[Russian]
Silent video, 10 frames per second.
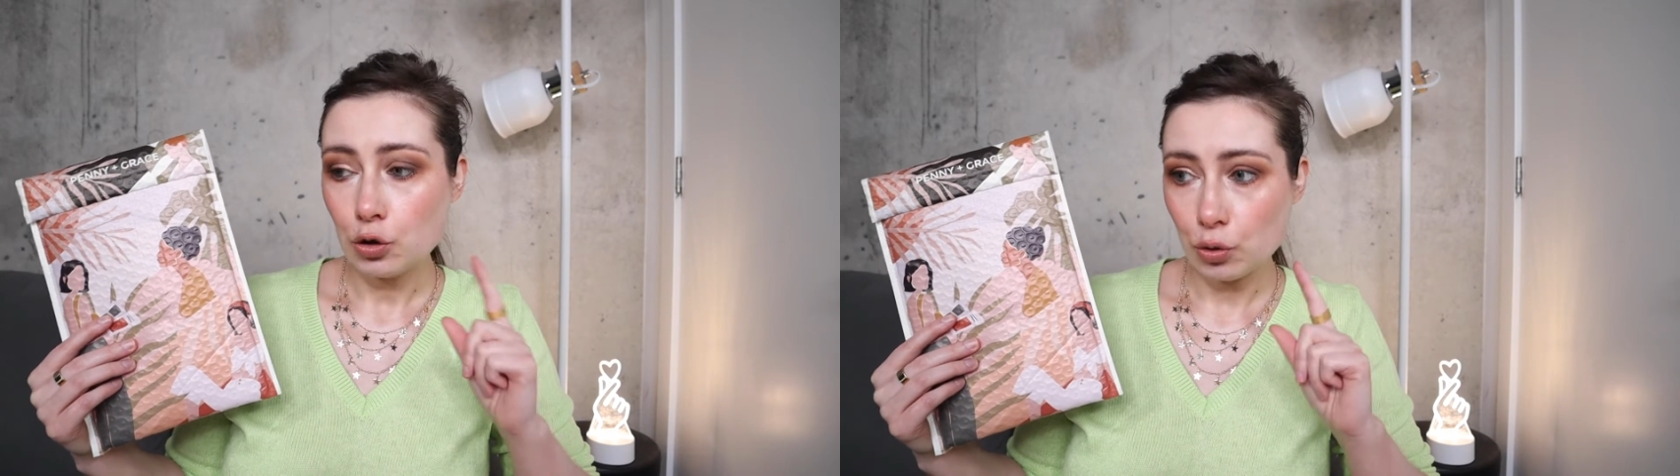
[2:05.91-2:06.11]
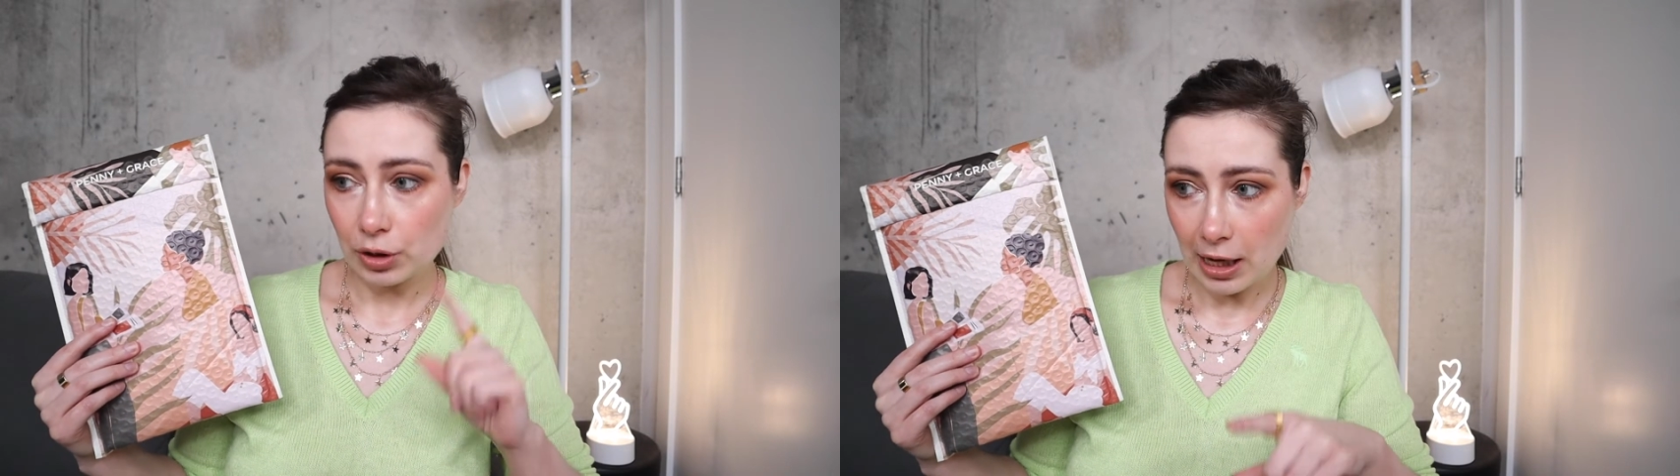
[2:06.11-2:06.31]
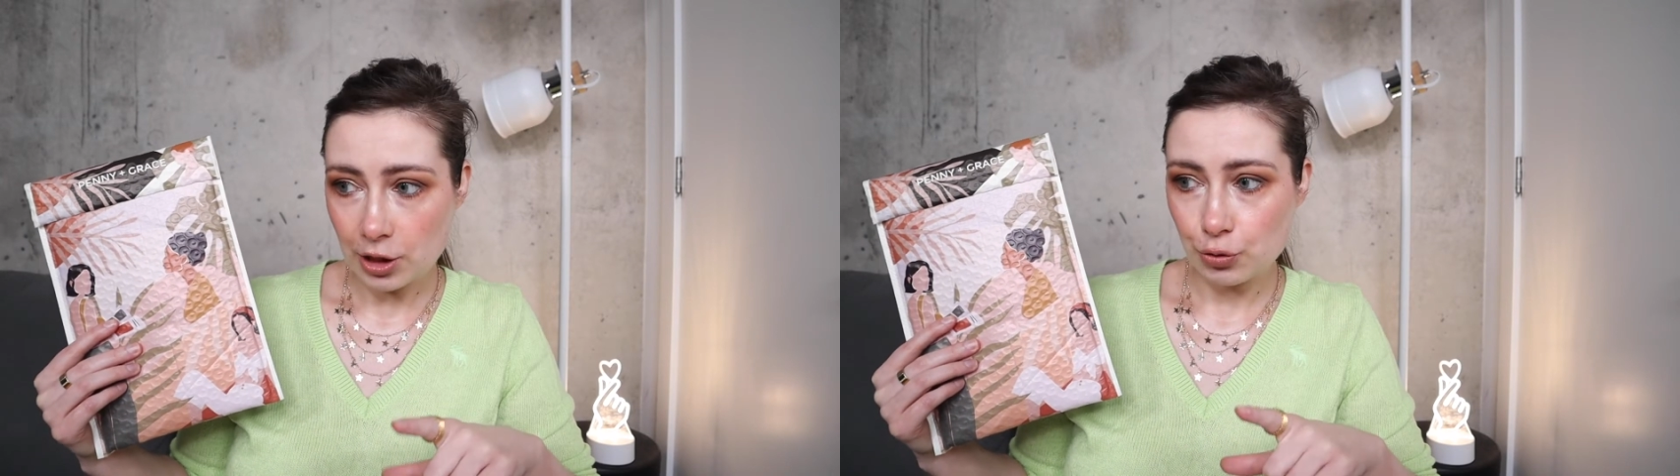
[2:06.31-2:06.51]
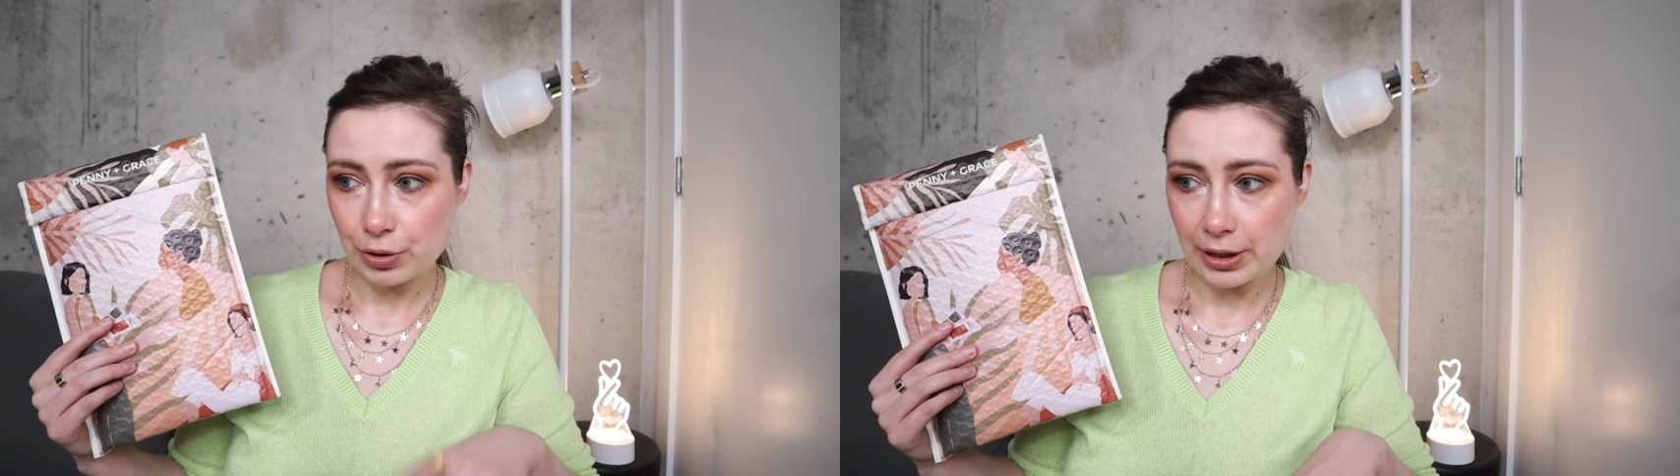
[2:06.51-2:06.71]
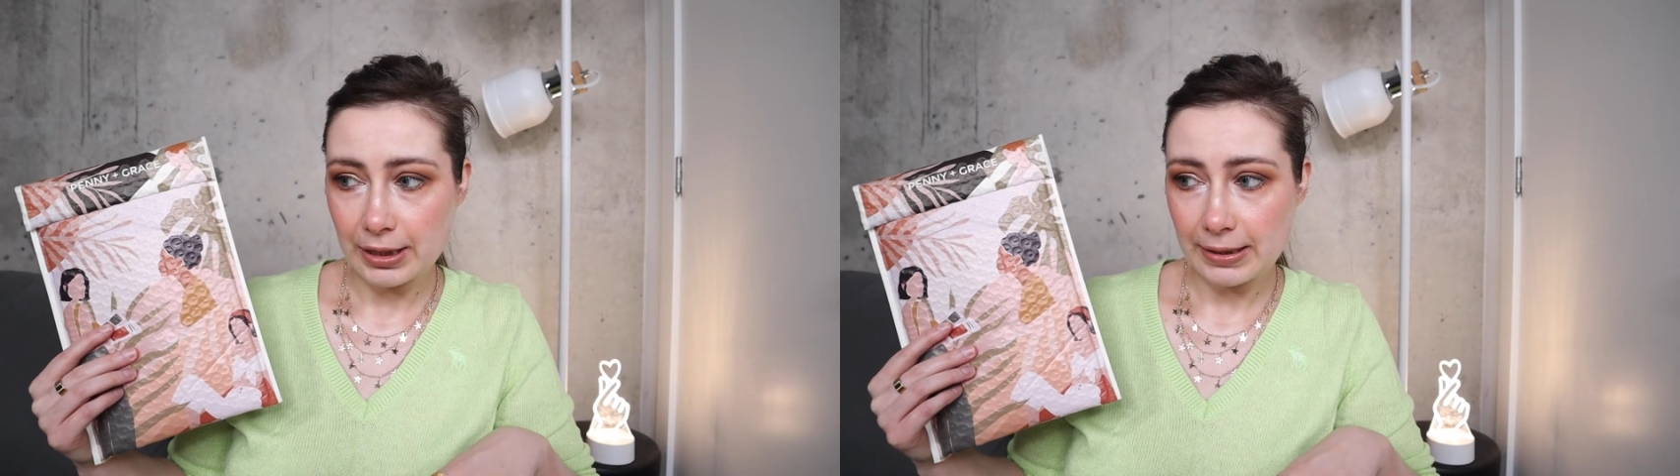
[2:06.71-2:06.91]
Но также у
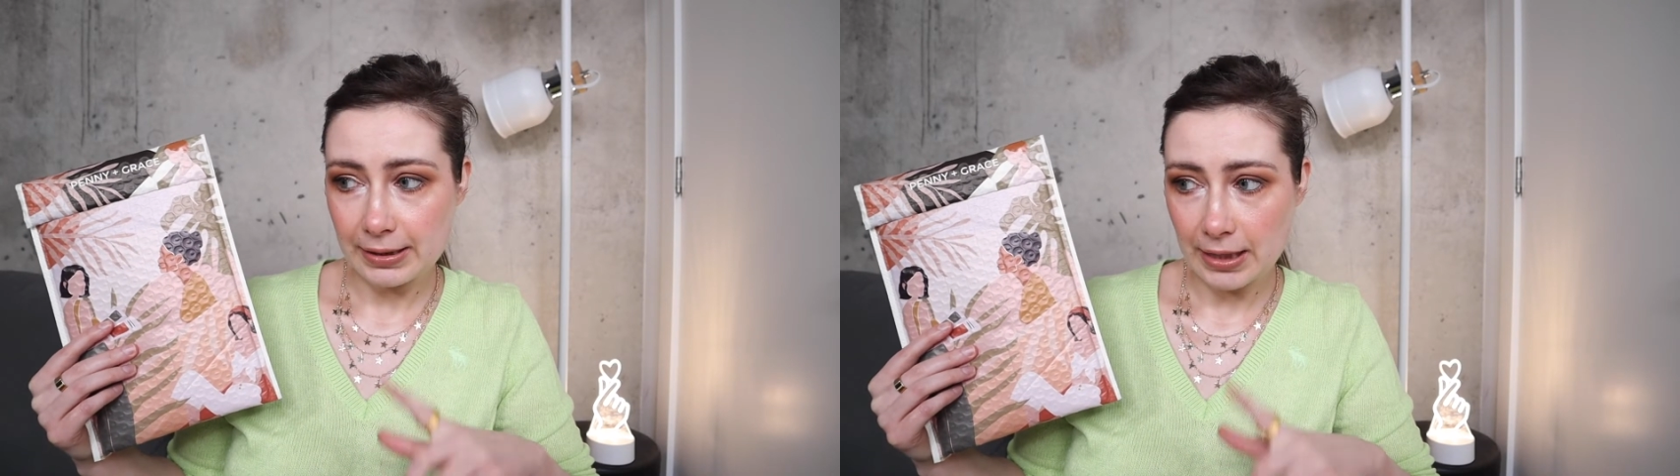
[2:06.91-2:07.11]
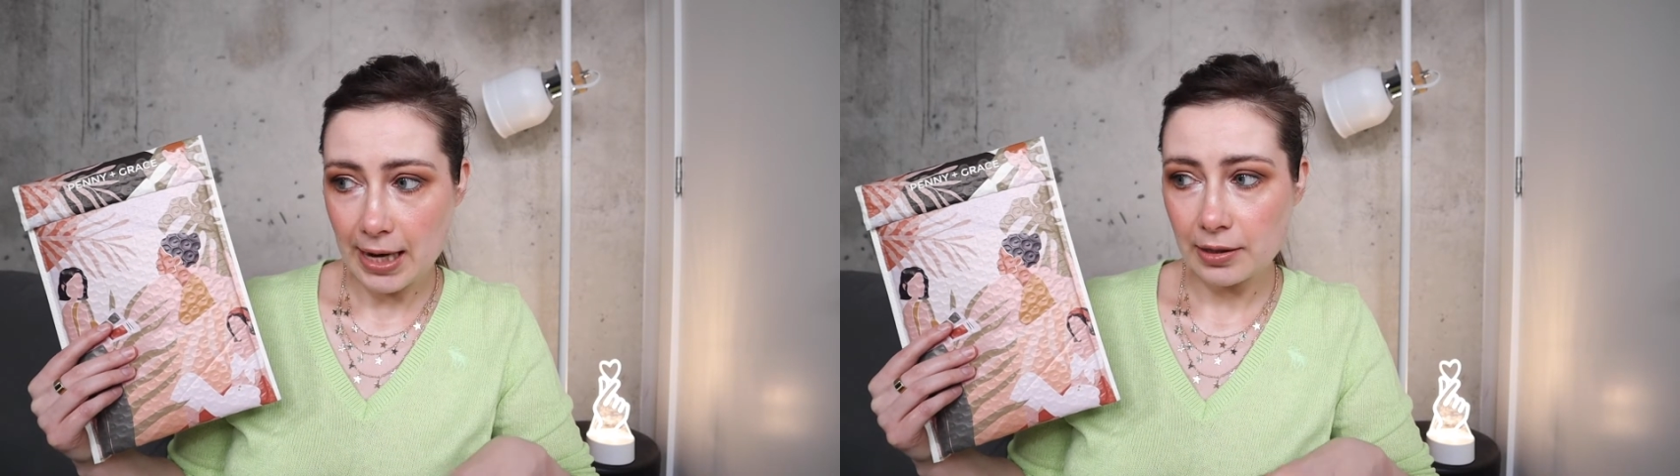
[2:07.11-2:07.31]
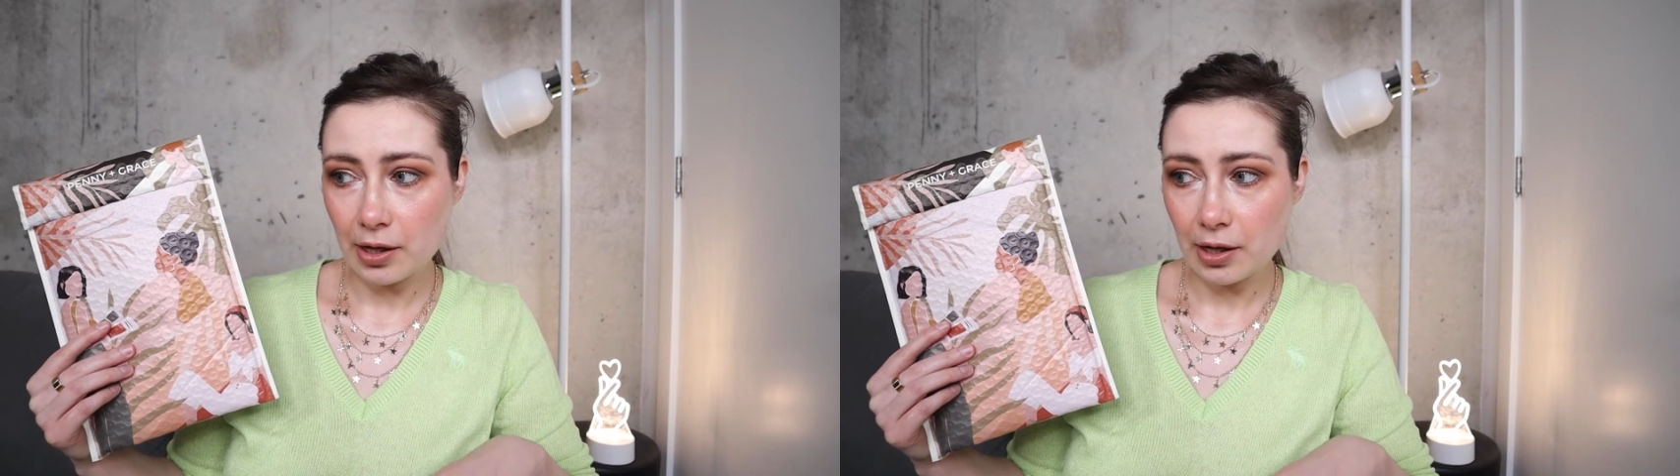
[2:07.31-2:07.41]
них есть сайт,